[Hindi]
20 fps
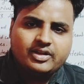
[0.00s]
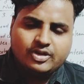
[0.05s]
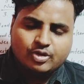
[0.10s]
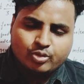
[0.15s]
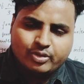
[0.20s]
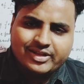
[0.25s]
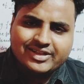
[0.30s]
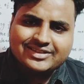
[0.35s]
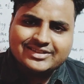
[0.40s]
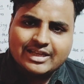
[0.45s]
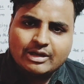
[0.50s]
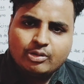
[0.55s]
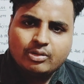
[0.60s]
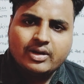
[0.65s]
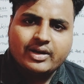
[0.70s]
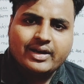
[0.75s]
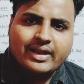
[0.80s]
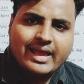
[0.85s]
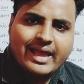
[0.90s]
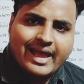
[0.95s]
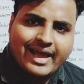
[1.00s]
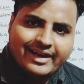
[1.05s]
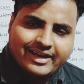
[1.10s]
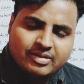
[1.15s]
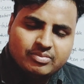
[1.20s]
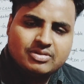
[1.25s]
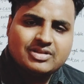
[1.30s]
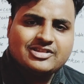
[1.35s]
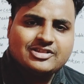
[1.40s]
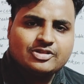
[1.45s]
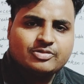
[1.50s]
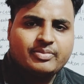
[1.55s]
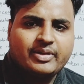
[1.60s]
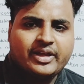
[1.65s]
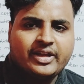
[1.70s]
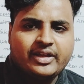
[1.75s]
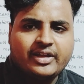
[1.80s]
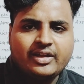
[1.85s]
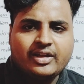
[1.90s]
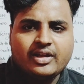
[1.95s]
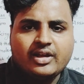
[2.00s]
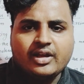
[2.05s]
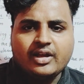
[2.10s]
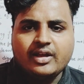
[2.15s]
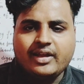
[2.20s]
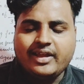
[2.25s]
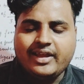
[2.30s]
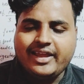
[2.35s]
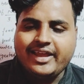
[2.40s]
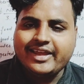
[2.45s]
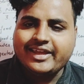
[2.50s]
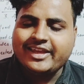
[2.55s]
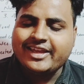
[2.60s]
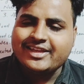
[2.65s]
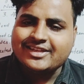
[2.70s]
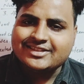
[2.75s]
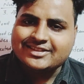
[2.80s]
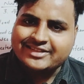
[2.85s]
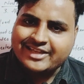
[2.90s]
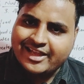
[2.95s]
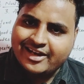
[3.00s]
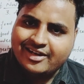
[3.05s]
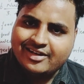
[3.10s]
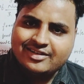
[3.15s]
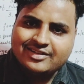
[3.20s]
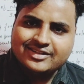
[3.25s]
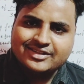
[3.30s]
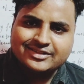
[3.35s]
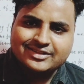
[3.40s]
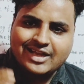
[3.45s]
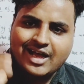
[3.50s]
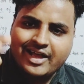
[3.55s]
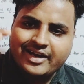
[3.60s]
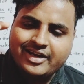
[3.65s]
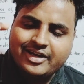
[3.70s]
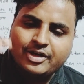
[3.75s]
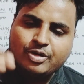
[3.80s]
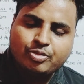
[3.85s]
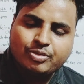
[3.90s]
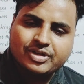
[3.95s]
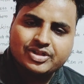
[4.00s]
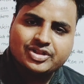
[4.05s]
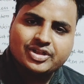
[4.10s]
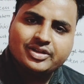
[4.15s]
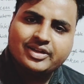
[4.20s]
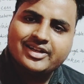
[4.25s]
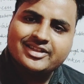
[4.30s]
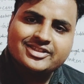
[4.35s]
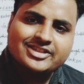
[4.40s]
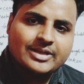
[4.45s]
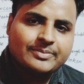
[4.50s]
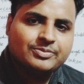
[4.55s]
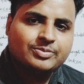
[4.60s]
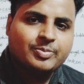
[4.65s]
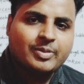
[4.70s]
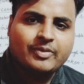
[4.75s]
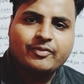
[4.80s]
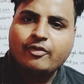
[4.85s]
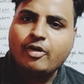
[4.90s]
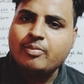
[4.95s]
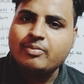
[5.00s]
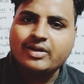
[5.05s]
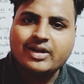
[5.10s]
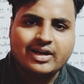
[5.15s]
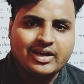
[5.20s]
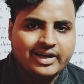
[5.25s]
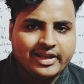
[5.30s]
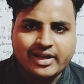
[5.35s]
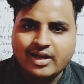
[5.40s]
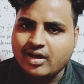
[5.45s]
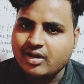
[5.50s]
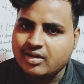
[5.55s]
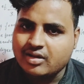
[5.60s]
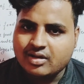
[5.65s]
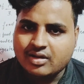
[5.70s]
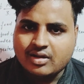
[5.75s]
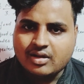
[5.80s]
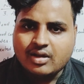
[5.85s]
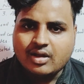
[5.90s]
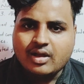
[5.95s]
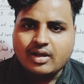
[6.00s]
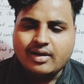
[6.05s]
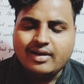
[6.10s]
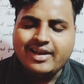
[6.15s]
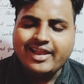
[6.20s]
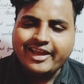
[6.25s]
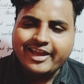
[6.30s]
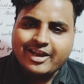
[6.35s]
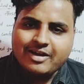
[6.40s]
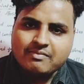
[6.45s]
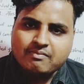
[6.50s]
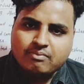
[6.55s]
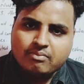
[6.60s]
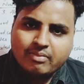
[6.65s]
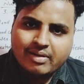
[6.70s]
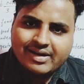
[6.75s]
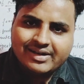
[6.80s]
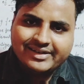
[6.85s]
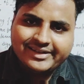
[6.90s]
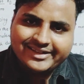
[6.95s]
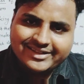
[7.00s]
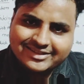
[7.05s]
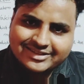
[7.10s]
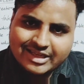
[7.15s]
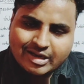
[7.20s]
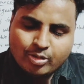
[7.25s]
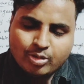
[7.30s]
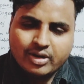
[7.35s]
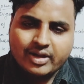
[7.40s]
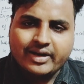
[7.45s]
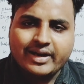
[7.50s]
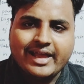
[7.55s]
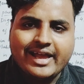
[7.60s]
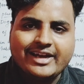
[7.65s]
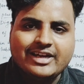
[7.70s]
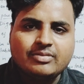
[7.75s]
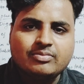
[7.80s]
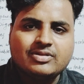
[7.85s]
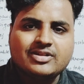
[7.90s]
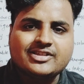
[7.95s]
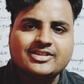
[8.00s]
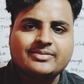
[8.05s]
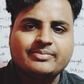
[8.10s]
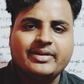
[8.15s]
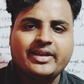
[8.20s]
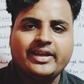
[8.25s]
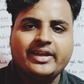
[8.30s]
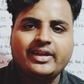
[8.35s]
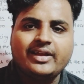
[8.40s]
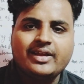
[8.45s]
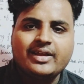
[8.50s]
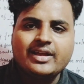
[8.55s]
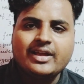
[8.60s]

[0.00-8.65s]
यूनिसेलुलर एनिमल्स में एक ही सेल सारे न्यूट्रिशन का स्टेप्स परफॉर्म कर लेगा लेकिन मल्टी सेलुलर एनिमल्स में